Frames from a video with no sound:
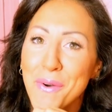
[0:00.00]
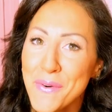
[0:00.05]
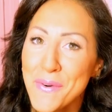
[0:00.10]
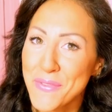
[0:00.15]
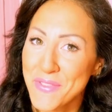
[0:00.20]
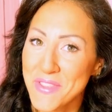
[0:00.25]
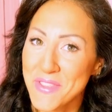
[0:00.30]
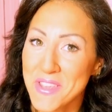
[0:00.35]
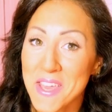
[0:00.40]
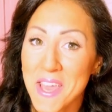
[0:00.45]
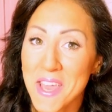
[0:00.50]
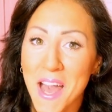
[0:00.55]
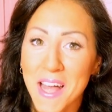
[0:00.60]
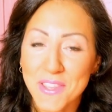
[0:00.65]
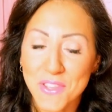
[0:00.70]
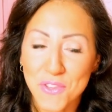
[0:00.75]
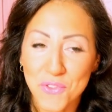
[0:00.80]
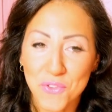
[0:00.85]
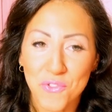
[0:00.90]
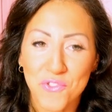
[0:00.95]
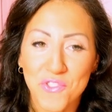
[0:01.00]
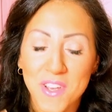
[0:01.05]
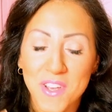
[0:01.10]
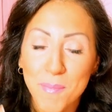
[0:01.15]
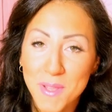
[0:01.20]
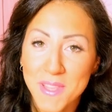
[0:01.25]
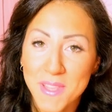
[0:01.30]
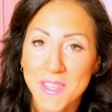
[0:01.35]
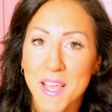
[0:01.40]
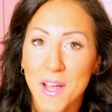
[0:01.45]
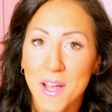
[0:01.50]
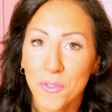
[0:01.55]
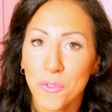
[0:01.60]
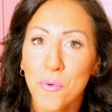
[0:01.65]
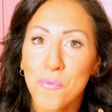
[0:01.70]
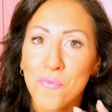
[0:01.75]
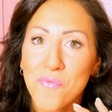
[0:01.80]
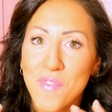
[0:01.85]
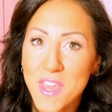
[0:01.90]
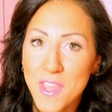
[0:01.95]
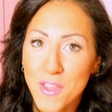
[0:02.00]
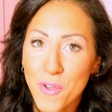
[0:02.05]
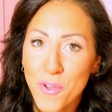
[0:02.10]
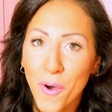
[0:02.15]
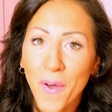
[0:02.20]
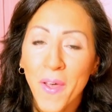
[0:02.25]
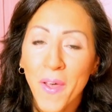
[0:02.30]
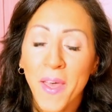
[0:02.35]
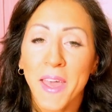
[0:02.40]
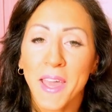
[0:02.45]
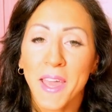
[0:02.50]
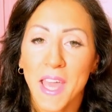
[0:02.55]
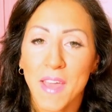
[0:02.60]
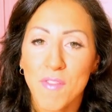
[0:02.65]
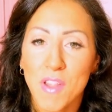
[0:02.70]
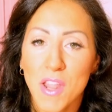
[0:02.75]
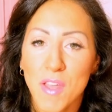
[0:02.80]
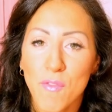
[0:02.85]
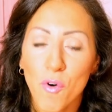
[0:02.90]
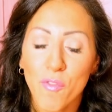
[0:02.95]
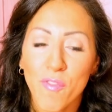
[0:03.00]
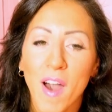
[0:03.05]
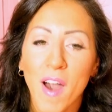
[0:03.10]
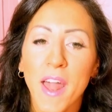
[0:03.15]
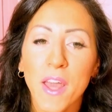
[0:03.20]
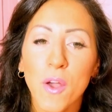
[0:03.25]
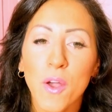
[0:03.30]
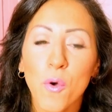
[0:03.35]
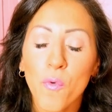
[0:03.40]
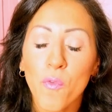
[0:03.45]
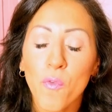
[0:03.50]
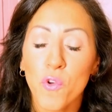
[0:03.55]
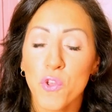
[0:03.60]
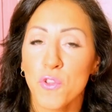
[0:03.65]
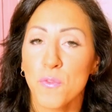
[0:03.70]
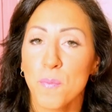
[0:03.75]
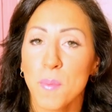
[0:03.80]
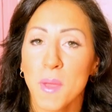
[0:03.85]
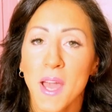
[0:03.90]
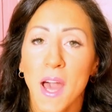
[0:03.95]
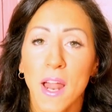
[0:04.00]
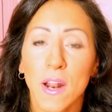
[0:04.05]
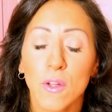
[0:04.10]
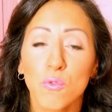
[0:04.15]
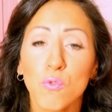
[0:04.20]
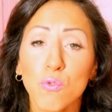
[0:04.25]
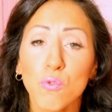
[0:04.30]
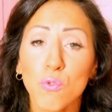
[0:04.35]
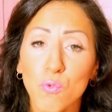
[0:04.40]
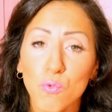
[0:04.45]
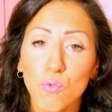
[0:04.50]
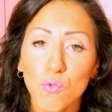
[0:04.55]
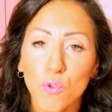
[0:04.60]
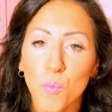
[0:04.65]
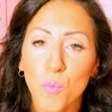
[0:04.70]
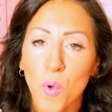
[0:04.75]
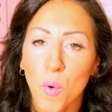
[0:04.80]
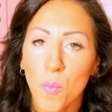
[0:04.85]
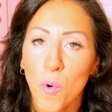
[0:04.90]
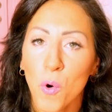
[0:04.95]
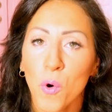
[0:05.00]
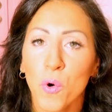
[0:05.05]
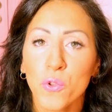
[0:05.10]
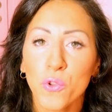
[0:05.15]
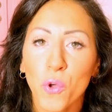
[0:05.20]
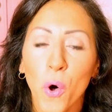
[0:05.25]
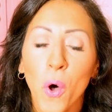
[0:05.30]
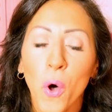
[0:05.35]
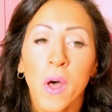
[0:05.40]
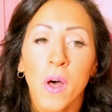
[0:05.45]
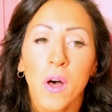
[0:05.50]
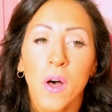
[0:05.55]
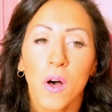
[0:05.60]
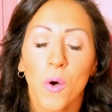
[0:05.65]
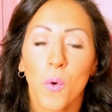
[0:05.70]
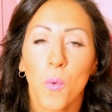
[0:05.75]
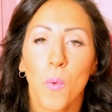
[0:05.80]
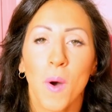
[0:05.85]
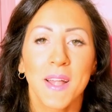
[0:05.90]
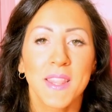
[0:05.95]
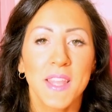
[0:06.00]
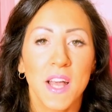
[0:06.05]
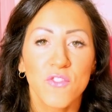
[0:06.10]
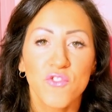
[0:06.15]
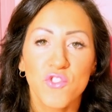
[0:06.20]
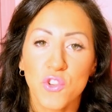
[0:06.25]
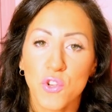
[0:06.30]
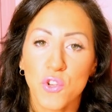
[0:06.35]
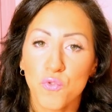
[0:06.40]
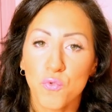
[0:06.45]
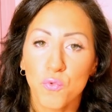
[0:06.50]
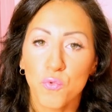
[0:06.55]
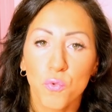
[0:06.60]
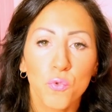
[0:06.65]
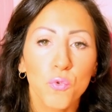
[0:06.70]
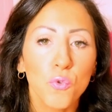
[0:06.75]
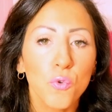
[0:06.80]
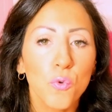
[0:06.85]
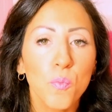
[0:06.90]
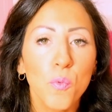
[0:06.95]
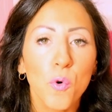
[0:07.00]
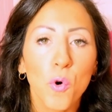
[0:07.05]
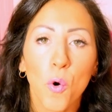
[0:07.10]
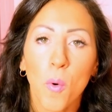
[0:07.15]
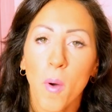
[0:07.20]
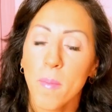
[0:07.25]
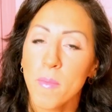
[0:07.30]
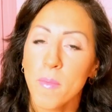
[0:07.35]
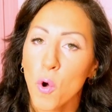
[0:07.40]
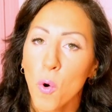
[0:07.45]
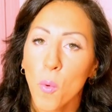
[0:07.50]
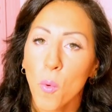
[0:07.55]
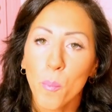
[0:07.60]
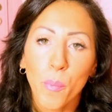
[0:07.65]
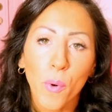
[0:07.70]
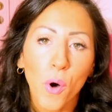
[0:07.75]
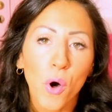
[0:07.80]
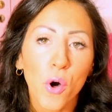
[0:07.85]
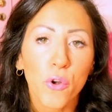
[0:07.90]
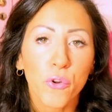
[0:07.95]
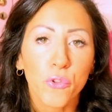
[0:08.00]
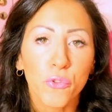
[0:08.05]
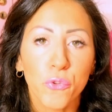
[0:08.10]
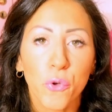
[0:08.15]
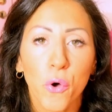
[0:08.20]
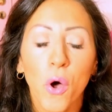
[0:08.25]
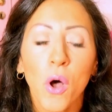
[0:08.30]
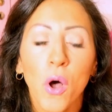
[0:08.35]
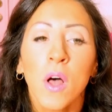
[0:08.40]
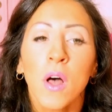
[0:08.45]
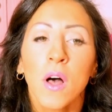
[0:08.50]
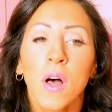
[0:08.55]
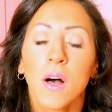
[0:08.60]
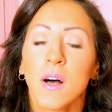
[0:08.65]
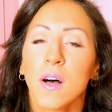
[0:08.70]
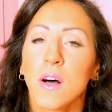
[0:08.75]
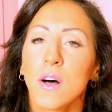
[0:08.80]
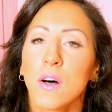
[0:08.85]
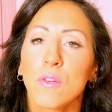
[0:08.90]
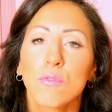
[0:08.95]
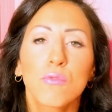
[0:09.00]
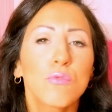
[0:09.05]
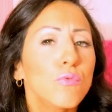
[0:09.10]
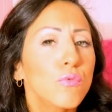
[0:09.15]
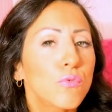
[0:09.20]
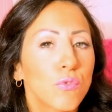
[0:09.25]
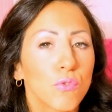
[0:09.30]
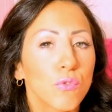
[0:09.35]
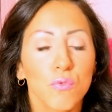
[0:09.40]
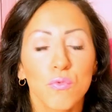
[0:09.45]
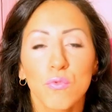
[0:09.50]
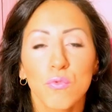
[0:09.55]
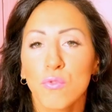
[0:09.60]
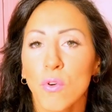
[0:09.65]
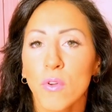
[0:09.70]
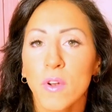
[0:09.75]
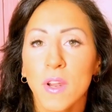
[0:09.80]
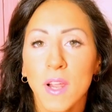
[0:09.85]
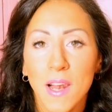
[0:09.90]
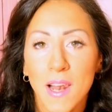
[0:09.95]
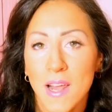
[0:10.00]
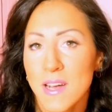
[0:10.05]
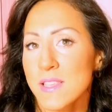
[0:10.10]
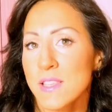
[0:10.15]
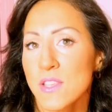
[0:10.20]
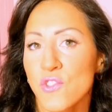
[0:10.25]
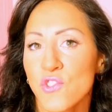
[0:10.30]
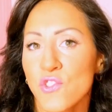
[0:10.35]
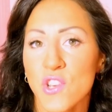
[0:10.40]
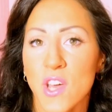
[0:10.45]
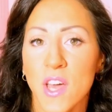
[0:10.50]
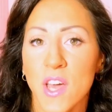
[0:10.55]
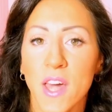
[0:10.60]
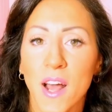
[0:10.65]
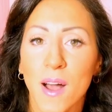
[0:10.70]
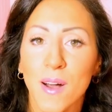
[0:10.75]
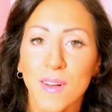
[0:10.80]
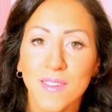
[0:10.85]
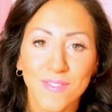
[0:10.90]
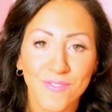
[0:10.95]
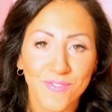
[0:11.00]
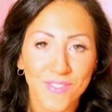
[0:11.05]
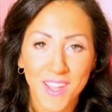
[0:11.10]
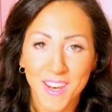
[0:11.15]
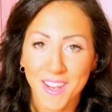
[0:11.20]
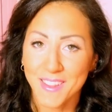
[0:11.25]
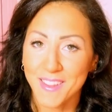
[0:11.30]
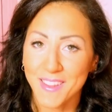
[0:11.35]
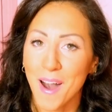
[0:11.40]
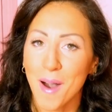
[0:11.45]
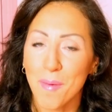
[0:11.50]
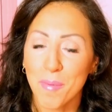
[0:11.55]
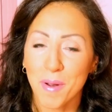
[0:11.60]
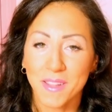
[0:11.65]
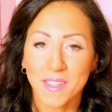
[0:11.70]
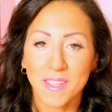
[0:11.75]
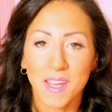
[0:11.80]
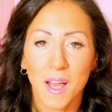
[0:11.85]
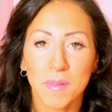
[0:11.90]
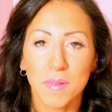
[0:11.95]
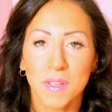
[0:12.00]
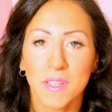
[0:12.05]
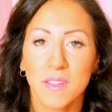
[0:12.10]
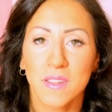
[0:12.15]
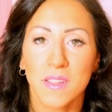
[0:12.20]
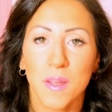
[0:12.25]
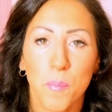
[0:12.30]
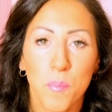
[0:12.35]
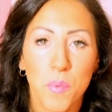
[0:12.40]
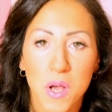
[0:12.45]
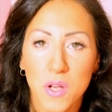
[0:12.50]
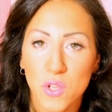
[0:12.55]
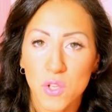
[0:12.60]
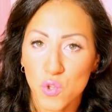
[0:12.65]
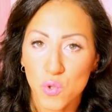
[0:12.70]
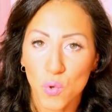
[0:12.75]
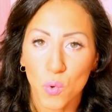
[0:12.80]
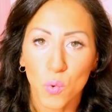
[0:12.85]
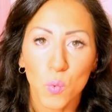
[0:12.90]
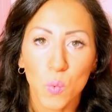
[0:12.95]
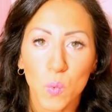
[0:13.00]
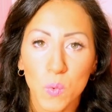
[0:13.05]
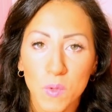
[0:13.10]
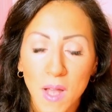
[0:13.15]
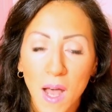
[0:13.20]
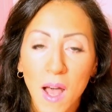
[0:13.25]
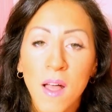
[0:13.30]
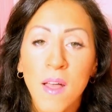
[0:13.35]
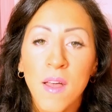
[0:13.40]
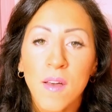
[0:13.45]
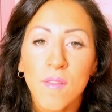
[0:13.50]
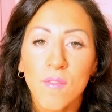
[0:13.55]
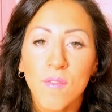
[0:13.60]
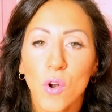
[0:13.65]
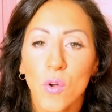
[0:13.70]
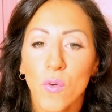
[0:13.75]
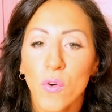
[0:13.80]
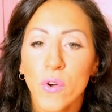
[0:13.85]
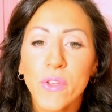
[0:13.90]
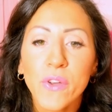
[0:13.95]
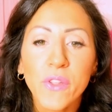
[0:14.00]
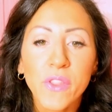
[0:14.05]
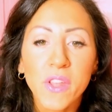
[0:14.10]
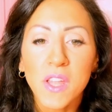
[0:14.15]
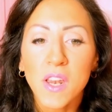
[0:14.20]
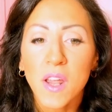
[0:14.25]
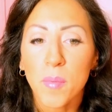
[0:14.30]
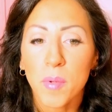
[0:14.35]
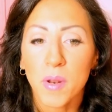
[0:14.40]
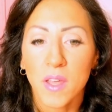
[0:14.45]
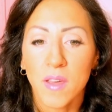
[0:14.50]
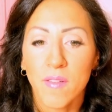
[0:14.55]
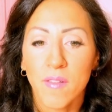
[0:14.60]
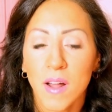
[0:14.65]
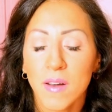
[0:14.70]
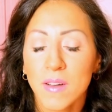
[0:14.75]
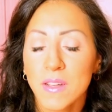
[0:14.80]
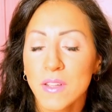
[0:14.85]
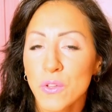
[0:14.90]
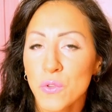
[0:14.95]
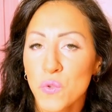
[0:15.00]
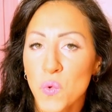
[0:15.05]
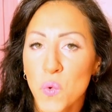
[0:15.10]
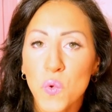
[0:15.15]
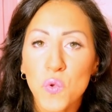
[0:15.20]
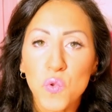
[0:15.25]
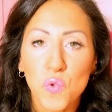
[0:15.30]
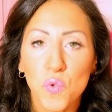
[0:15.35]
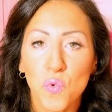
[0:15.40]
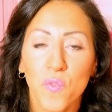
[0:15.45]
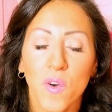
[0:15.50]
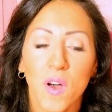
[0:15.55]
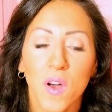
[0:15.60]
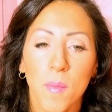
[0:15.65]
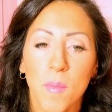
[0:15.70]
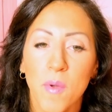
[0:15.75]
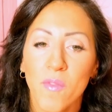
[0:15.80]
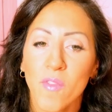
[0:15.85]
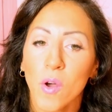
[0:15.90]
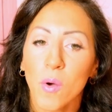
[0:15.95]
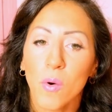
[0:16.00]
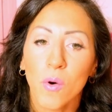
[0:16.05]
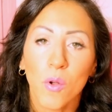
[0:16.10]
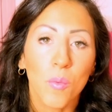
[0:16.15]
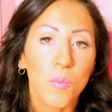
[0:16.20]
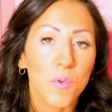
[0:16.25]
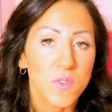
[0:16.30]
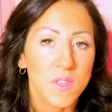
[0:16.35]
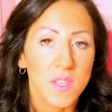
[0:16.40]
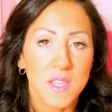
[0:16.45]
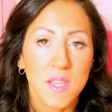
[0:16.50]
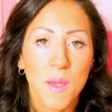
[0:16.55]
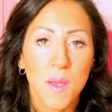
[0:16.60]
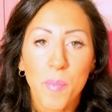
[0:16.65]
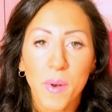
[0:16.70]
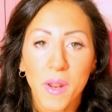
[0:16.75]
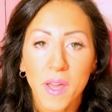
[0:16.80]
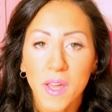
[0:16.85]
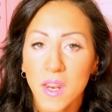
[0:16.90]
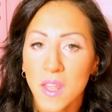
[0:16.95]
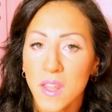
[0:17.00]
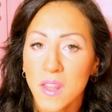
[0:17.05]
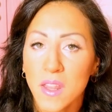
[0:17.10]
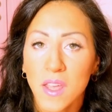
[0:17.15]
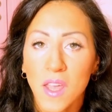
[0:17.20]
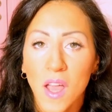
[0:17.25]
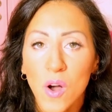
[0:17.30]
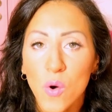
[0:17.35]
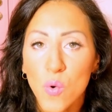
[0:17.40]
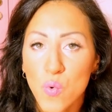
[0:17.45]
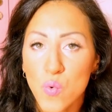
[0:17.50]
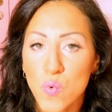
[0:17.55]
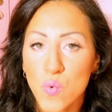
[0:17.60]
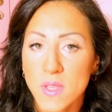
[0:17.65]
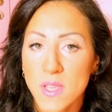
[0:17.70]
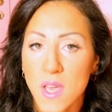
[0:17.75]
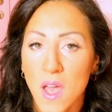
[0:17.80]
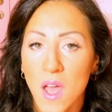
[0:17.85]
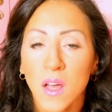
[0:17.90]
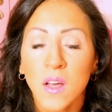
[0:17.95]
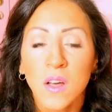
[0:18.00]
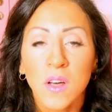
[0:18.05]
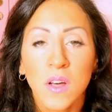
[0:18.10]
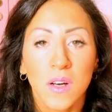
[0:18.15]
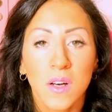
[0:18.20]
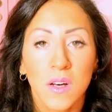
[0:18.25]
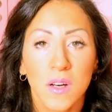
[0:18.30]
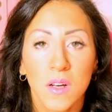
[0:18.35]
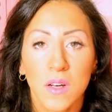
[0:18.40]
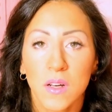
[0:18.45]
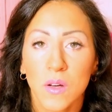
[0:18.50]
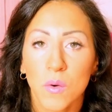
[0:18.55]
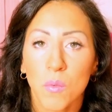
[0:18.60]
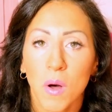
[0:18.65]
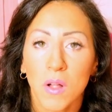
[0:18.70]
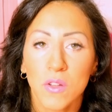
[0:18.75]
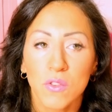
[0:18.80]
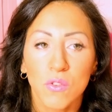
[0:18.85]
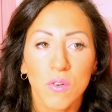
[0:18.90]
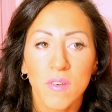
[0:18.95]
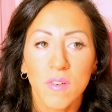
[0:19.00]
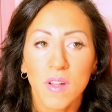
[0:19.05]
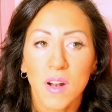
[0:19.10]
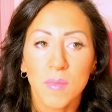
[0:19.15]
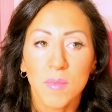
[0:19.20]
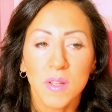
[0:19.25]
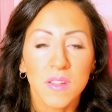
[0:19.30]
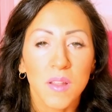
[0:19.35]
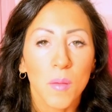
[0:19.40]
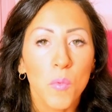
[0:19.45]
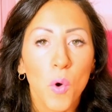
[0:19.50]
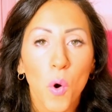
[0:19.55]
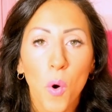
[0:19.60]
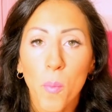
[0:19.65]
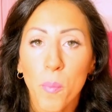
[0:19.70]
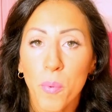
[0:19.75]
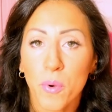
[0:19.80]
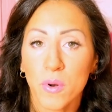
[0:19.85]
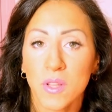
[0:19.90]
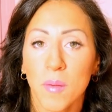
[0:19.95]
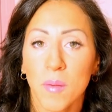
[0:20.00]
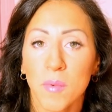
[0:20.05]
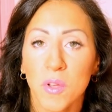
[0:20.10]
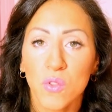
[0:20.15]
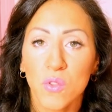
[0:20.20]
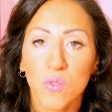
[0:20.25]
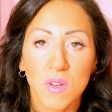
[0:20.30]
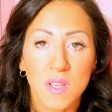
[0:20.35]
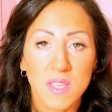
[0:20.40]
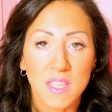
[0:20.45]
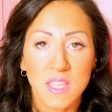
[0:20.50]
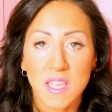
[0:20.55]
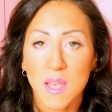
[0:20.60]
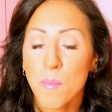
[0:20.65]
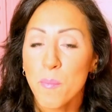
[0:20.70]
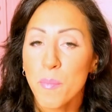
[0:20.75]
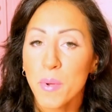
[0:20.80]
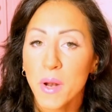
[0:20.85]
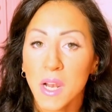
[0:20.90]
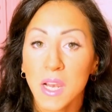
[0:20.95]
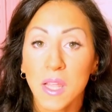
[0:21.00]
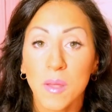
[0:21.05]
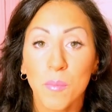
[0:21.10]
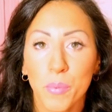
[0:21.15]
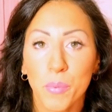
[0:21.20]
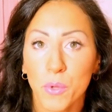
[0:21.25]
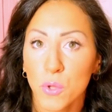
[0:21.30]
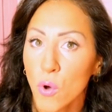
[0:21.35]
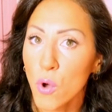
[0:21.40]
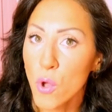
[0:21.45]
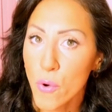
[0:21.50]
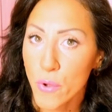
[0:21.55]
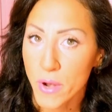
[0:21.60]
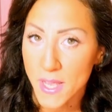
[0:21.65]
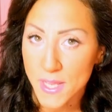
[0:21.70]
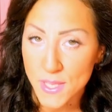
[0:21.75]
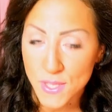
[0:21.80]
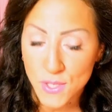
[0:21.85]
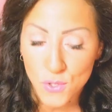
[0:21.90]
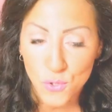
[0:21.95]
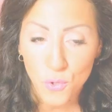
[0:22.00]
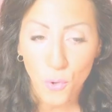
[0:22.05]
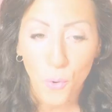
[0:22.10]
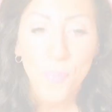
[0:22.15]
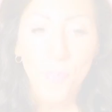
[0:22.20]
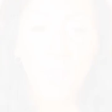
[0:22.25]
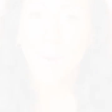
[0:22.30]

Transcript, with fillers: così anzi sto già pensando a un video che vi devo fare in cui voglio spiegare tutto tutto il mio modo eh, qua di agire su youtube come mi comporto rapporto, eh, tutto tutto nella sincera verità praticamente più assoluta, ve lo voglio dire perché veramente sono stufa che mi vengono mosse sempre critiche, accuse eh, quando veramente il mio comportamento è sempre limpido e onesto.